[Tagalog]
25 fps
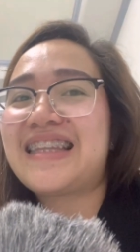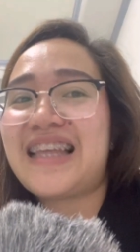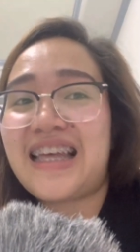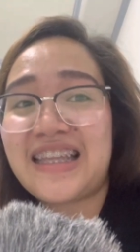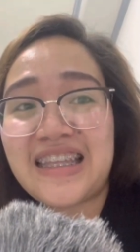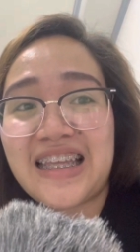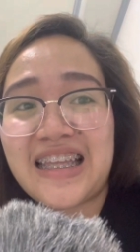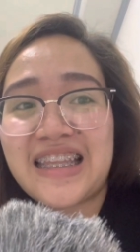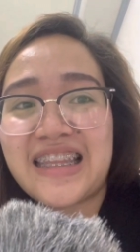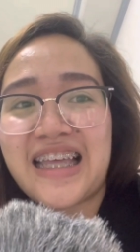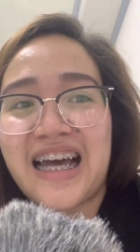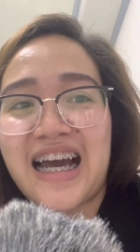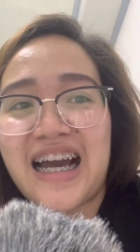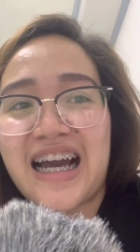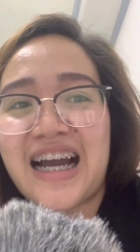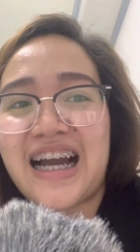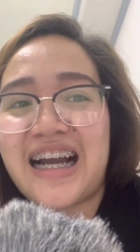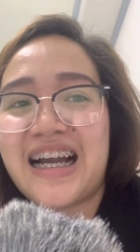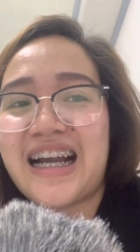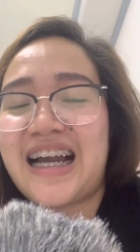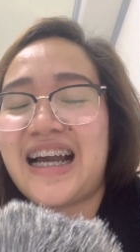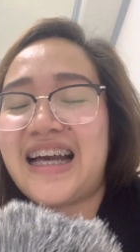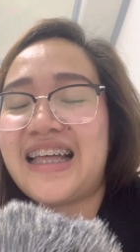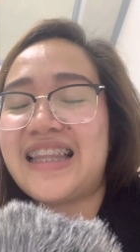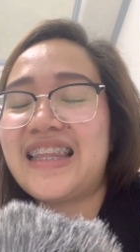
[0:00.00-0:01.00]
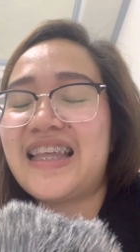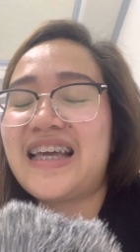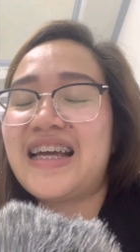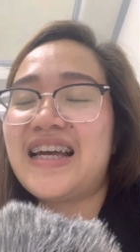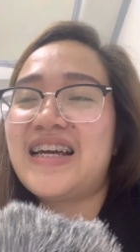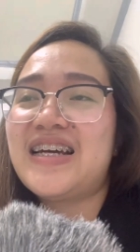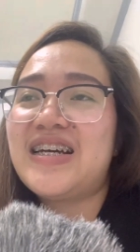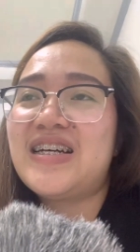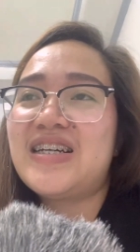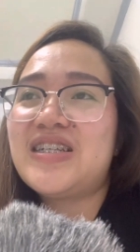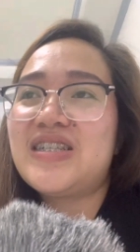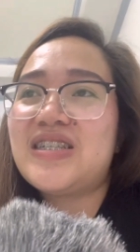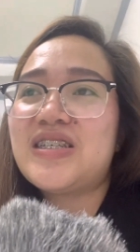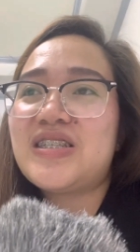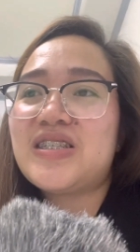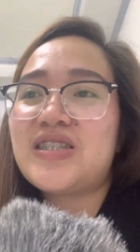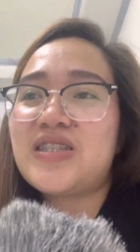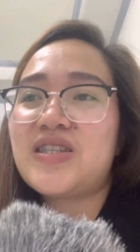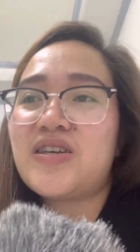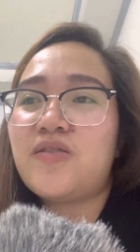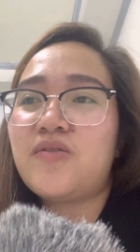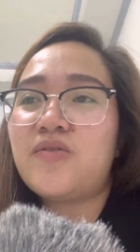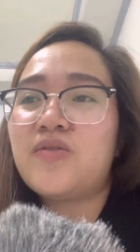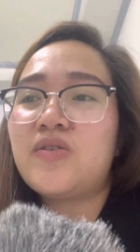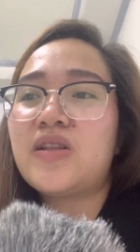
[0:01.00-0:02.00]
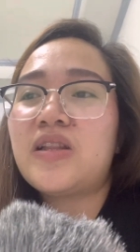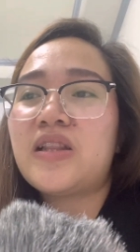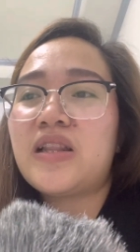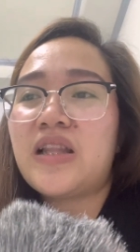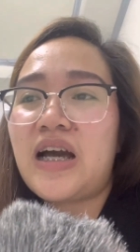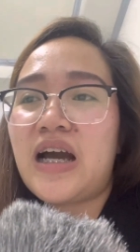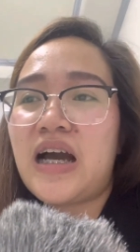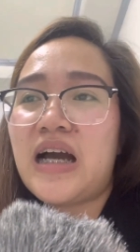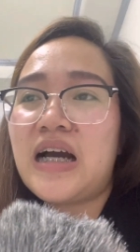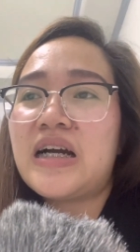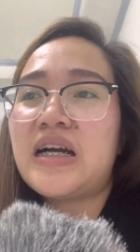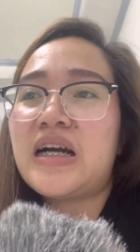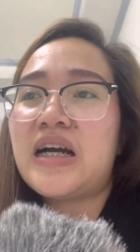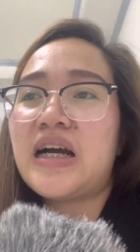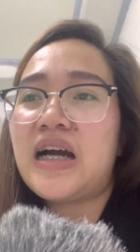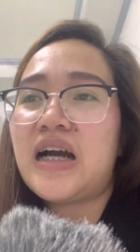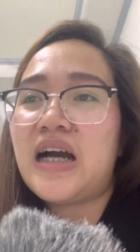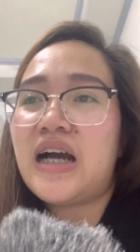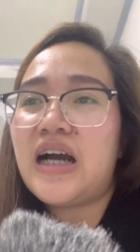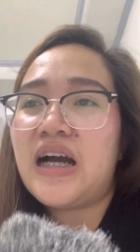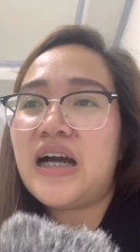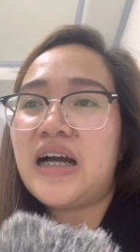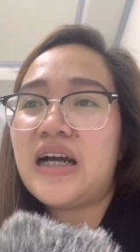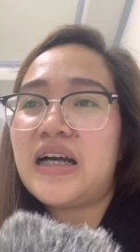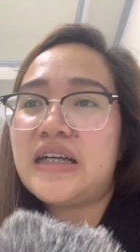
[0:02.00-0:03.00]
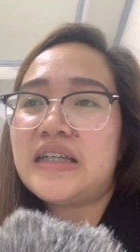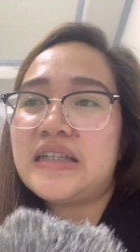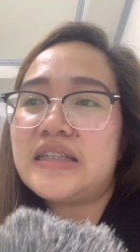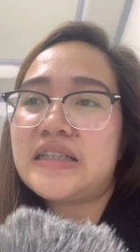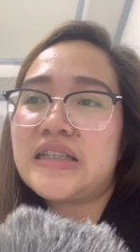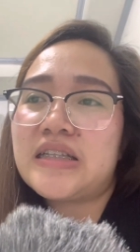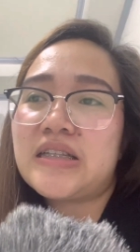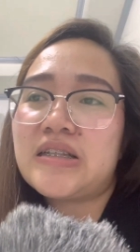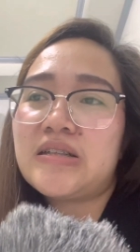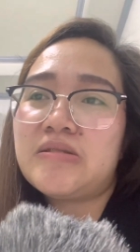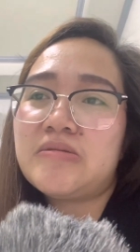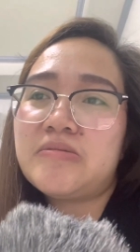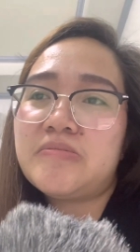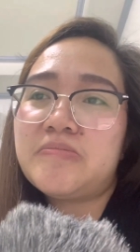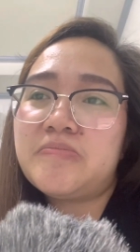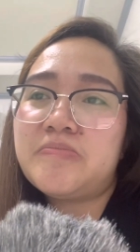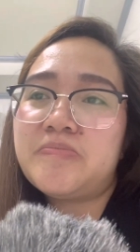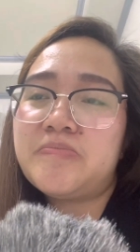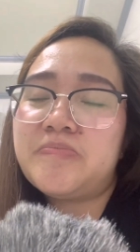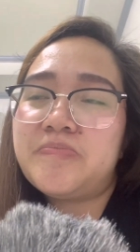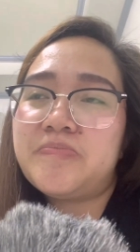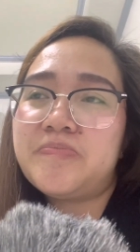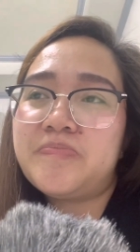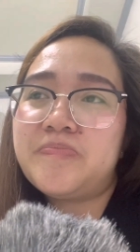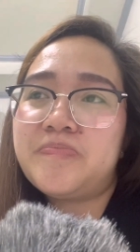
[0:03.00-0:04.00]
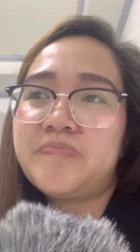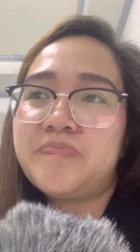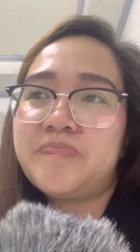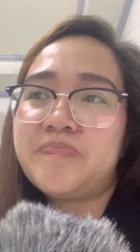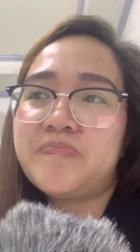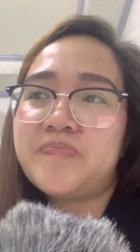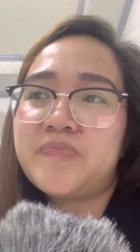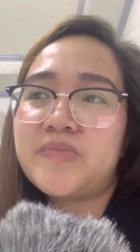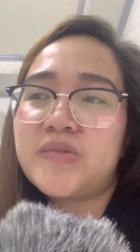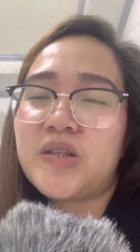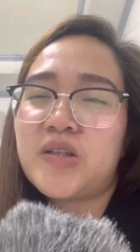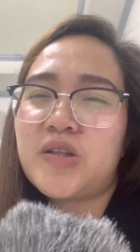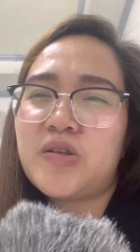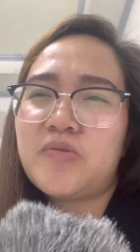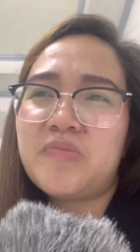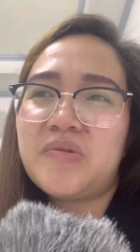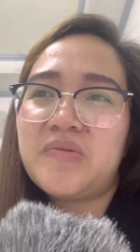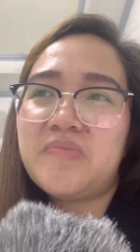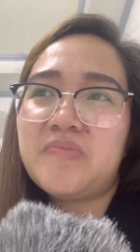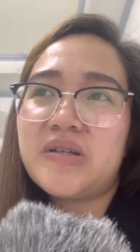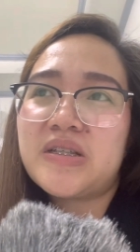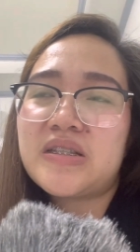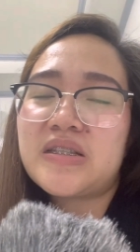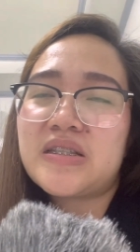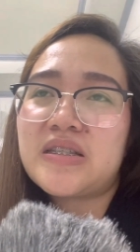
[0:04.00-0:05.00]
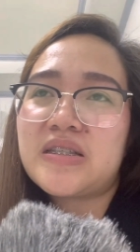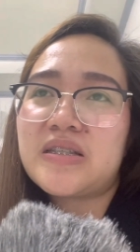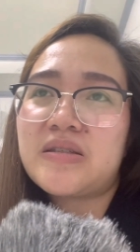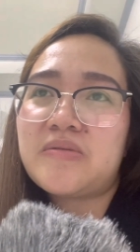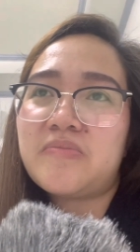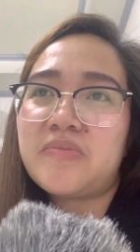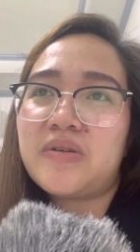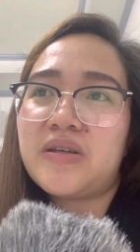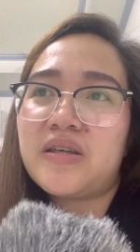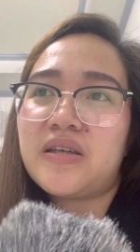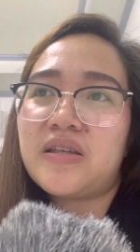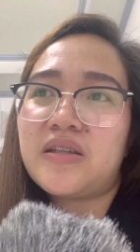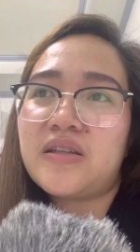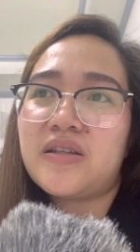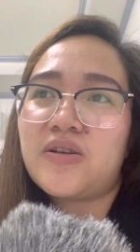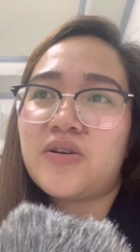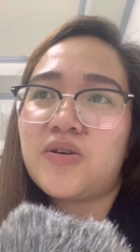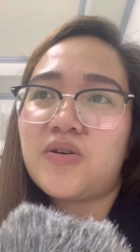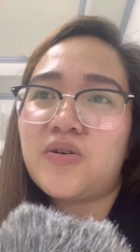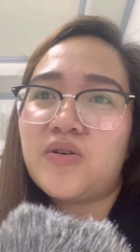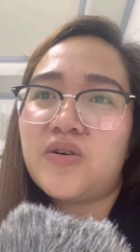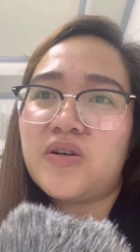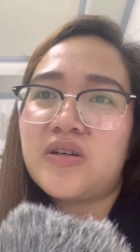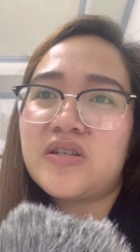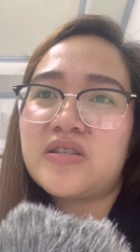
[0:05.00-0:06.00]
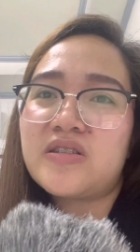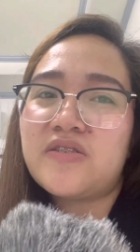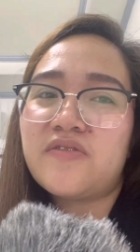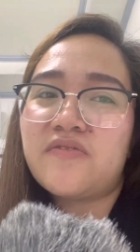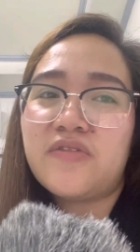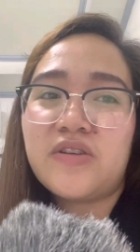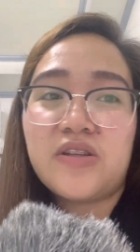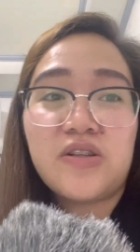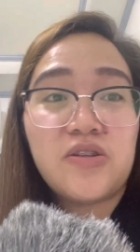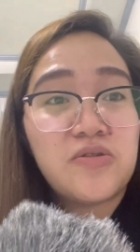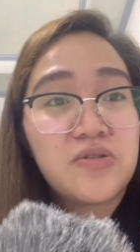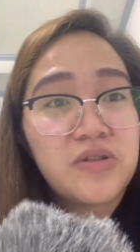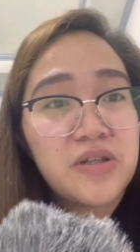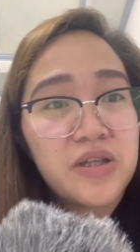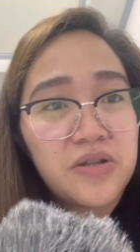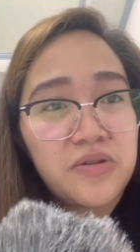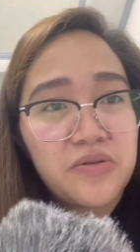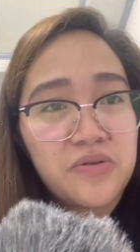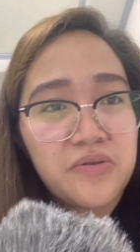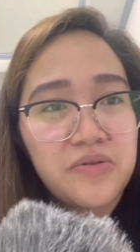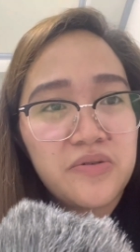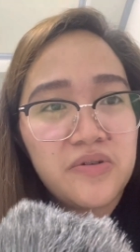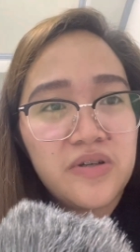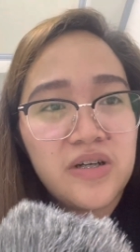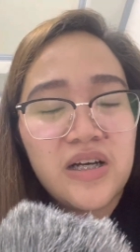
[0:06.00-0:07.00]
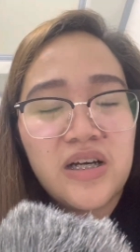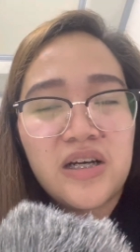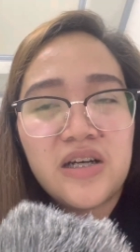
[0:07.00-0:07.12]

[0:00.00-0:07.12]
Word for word: Tatanda ka agad. So, yun lang. At, um, ano pa bang sasabihin ko sa video na to?